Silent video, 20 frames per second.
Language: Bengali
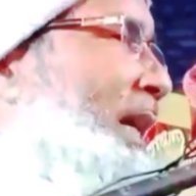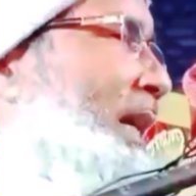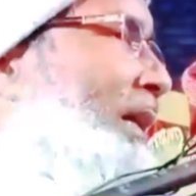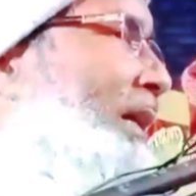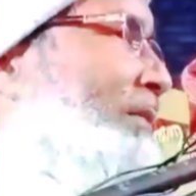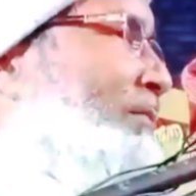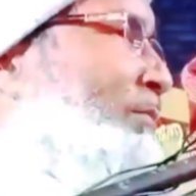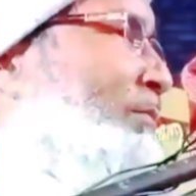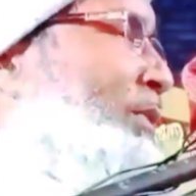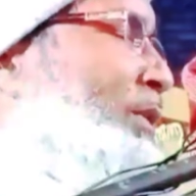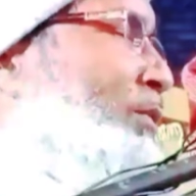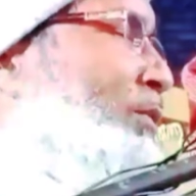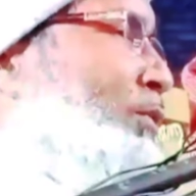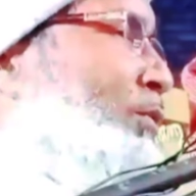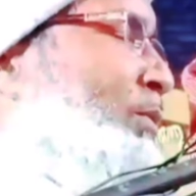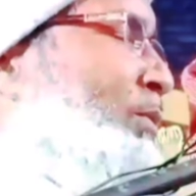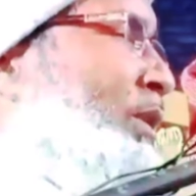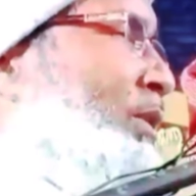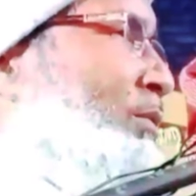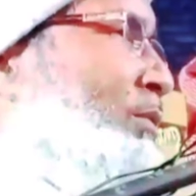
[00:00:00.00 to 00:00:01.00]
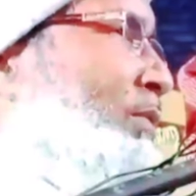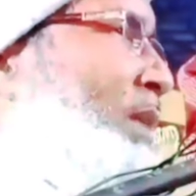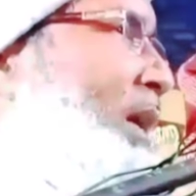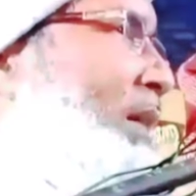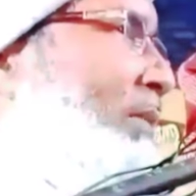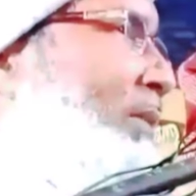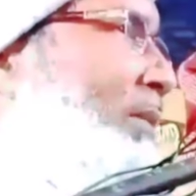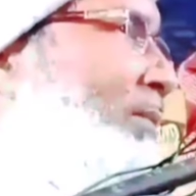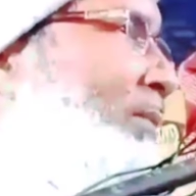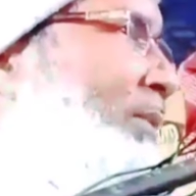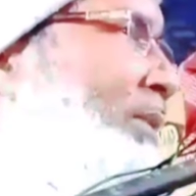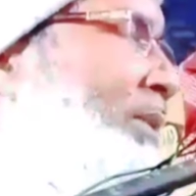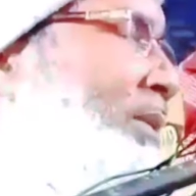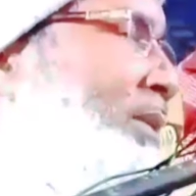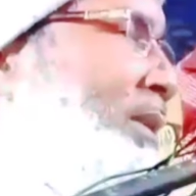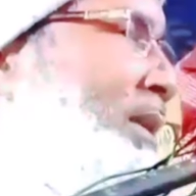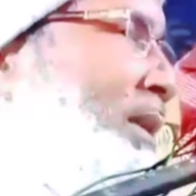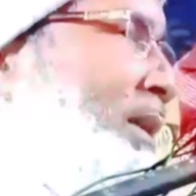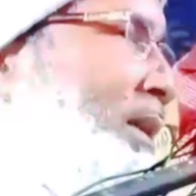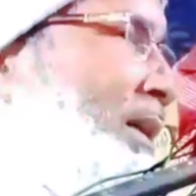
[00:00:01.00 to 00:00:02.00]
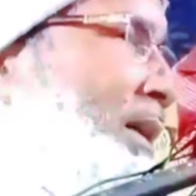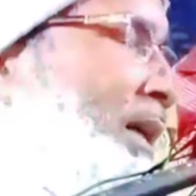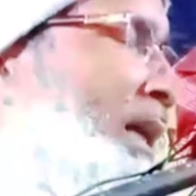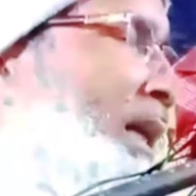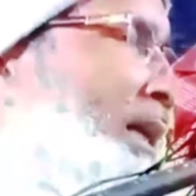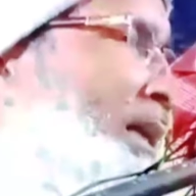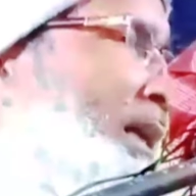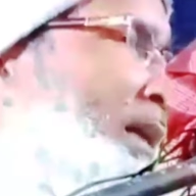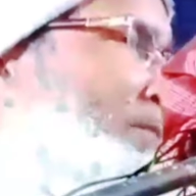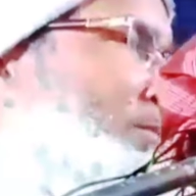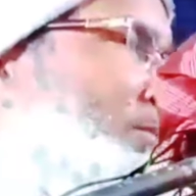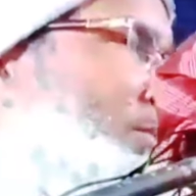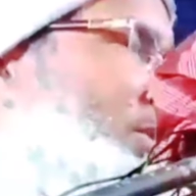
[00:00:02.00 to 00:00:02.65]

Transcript: আর মৃদু মৃদু হাওয়া বইছে এই